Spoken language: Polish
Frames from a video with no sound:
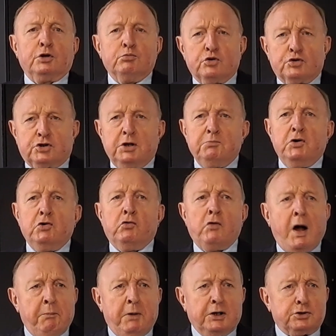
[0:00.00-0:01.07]
to musimy
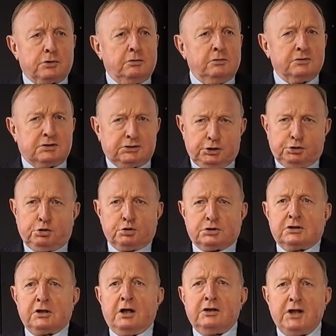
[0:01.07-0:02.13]
łamać
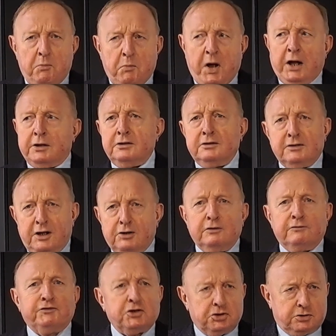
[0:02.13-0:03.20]
konstytucję. Nie ma
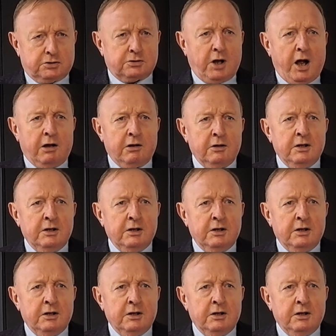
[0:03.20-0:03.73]
innego wyjścia.